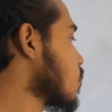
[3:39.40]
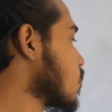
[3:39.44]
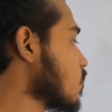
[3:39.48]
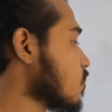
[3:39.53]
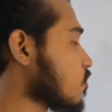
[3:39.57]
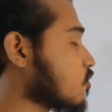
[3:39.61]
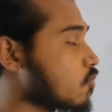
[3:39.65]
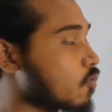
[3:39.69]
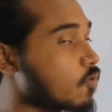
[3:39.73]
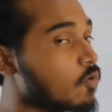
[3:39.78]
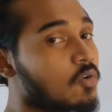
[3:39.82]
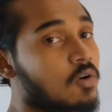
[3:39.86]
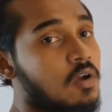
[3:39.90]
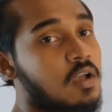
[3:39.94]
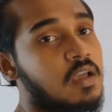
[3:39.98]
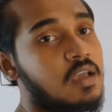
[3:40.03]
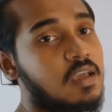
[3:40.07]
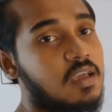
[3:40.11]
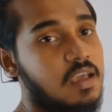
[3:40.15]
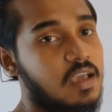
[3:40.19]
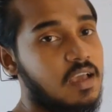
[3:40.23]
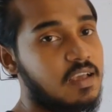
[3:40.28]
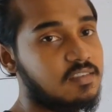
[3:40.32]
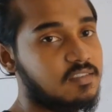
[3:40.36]
কোনো কিছু
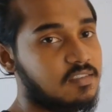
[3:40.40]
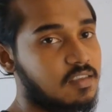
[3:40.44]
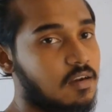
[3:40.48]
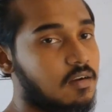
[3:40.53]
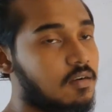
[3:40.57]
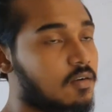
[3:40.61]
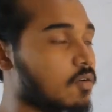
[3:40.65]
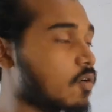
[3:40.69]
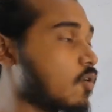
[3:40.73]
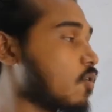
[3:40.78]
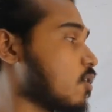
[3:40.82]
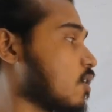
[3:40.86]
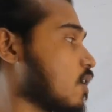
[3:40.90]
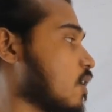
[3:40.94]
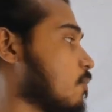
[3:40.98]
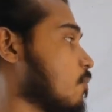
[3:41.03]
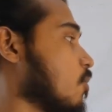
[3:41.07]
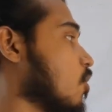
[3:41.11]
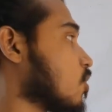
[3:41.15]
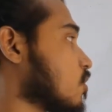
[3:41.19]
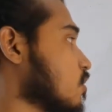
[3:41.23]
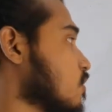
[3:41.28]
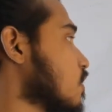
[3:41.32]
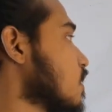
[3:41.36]
অ্যাসার্ট করলাম
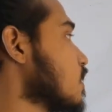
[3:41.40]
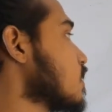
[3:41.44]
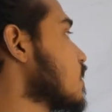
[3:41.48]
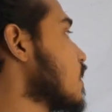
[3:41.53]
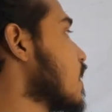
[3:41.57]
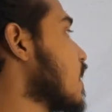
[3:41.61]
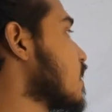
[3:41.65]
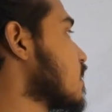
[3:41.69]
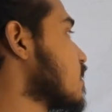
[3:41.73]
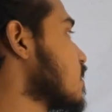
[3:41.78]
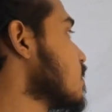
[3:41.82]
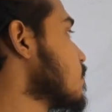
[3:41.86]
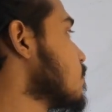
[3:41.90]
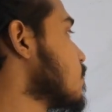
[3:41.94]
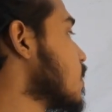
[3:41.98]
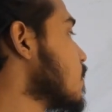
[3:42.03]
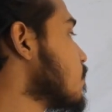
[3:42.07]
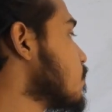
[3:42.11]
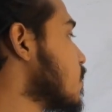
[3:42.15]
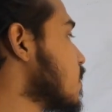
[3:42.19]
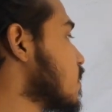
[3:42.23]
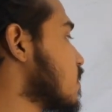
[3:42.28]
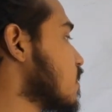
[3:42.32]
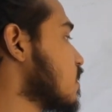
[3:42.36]
অর্থাৎ একটি
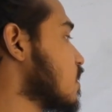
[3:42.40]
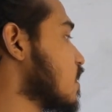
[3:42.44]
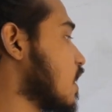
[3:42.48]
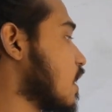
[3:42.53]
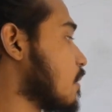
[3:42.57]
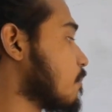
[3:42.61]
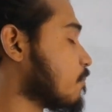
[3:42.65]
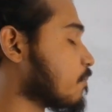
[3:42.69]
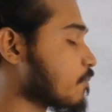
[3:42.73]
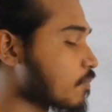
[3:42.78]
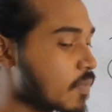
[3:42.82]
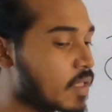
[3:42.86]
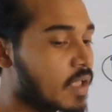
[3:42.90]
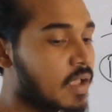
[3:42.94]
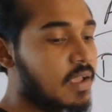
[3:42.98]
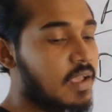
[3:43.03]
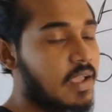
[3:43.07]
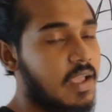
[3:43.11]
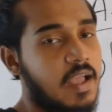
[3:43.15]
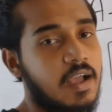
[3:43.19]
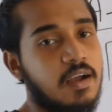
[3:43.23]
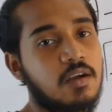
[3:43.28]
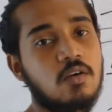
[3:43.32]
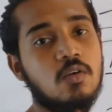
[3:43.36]
বিবৃতি দিলাম
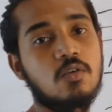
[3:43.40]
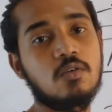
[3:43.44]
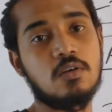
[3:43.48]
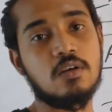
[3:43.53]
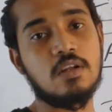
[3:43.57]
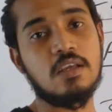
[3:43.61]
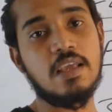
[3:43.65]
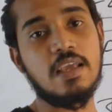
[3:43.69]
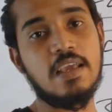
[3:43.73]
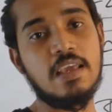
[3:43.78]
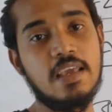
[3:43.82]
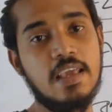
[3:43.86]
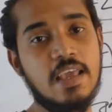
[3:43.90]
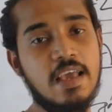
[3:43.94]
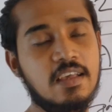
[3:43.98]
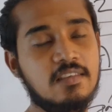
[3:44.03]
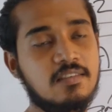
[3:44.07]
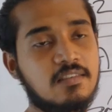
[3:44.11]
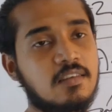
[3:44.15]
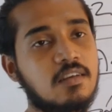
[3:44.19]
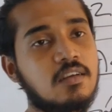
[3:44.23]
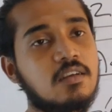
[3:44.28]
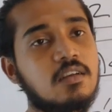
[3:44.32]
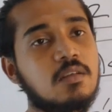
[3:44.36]
এখন এই
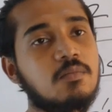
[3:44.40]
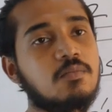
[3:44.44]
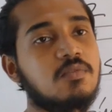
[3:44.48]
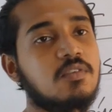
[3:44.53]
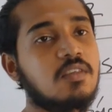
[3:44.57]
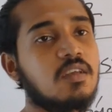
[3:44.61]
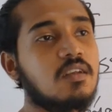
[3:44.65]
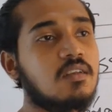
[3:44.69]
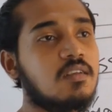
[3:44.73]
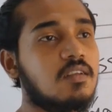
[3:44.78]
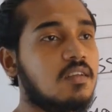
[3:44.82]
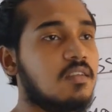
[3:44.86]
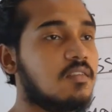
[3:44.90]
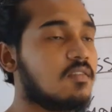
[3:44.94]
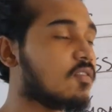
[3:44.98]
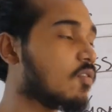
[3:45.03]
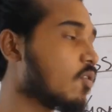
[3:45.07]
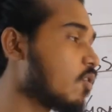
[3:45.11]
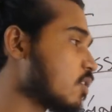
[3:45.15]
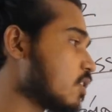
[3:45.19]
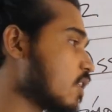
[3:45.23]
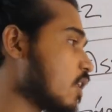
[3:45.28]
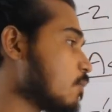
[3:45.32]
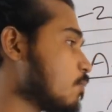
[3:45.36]
অ্যাসার্টিভ সেন্টেন্স
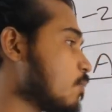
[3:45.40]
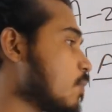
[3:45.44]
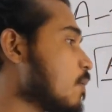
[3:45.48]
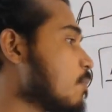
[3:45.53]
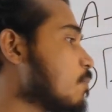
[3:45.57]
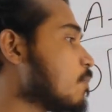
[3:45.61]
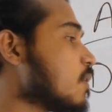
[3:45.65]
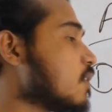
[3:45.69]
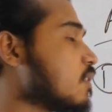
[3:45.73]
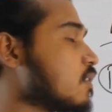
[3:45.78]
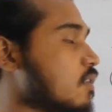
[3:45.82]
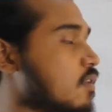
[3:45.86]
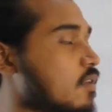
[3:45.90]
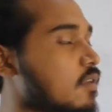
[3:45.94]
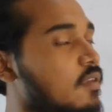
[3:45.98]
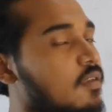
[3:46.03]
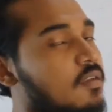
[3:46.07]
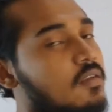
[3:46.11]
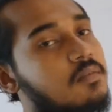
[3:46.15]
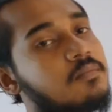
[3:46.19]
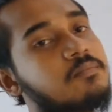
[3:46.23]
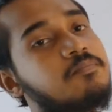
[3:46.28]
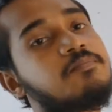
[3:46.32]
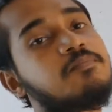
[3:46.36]
অর্থাৎ বিবৃতি
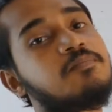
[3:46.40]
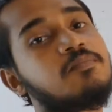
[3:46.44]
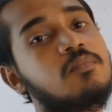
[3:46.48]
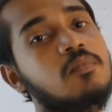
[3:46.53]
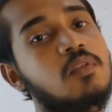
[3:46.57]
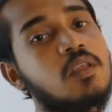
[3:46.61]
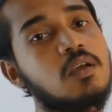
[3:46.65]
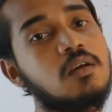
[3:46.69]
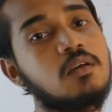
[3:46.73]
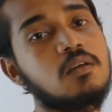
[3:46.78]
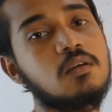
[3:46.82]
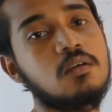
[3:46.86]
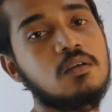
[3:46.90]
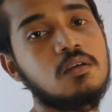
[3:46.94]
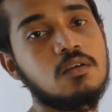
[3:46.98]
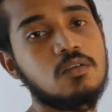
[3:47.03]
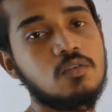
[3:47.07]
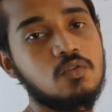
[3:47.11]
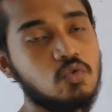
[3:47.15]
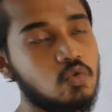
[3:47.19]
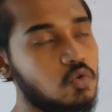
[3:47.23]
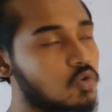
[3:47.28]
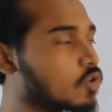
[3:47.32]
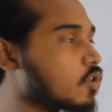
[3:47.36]

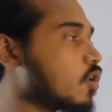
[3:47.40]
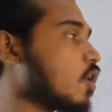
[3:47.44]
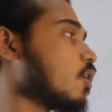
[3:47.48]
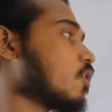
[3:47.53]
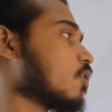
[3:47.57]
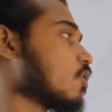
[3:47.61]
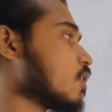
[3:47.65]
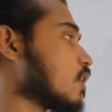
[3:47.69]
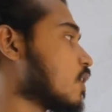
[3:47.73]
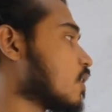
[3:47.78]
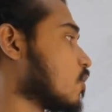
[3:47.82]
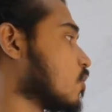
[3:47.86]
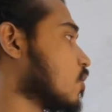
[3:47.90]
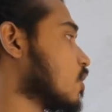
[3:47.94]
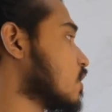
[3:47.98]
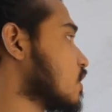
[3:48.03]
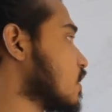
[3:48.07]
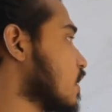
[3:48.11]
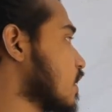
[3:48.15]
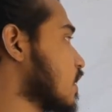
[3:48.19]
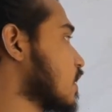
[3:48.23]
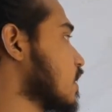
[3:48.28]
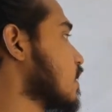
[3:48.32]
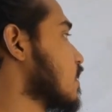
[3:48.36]
দুই ধরনের হয়ে
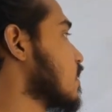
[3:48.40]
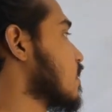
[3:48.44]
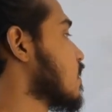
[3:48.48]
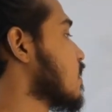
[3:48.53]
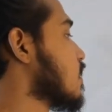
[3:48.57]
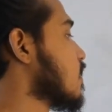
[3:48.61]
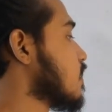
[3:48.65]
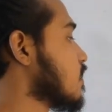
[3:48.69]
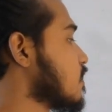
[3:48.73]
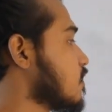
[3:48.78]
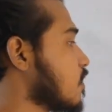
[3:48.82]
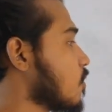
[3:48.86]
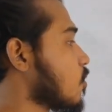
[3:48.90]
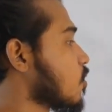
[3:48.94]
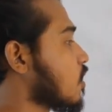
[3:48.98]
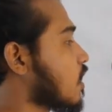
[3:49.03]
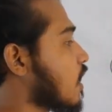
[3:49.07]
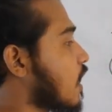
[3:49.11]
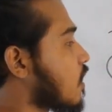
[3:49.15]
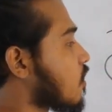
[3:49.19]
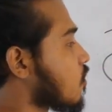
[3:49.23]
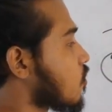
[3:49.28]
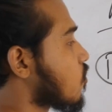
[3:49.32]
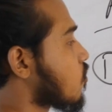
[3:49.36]
থাকে যেমন
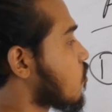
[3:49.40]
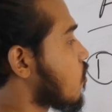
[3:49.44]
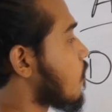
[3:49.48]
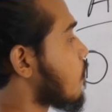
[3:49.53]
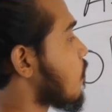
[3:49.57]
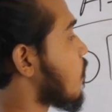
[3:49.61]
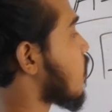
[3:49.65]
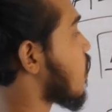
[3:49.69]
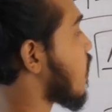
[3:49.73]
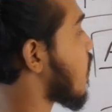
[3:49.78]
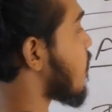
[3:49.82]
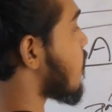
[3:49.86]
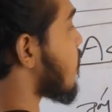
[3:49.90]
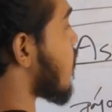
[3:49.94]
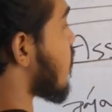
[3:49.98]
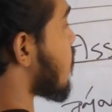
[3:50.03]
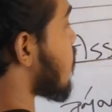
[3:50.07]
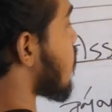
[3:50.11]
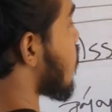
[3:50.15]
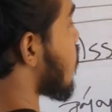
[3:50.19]
কারক সম্পর্কে আমরা